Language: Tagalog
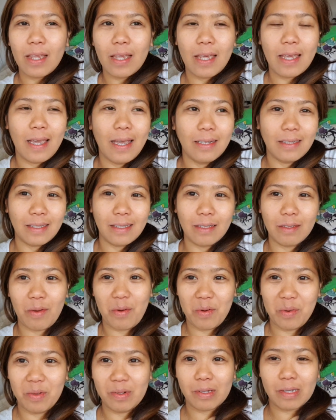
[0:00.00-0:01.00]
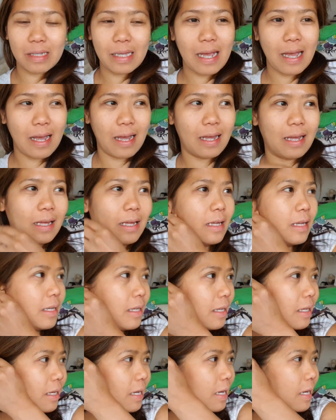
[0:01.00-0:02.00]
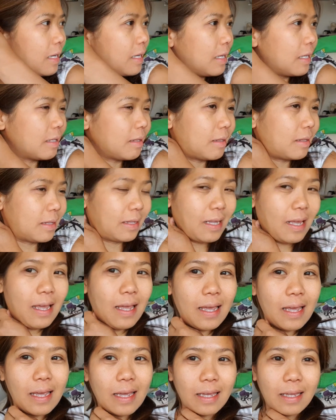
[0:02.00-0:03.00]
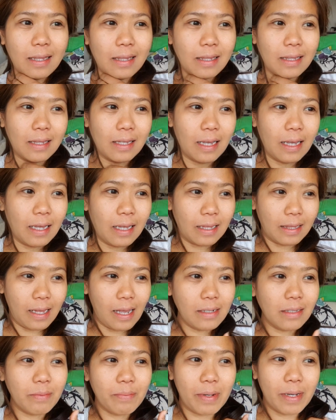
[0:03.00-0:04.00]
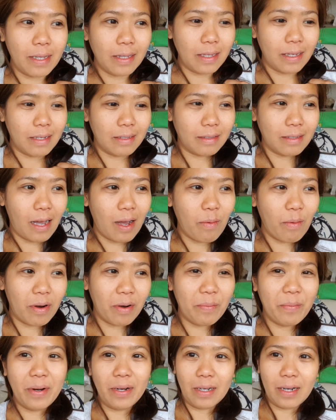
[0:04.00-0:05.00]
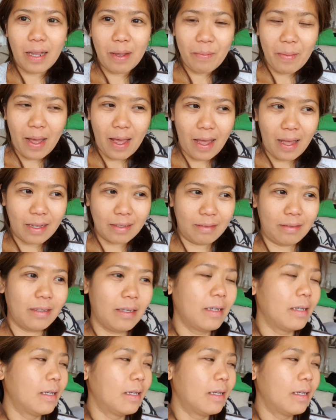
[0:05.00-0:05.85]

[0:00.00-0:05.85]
Yes, it's August na. And then, next month is our birthday month.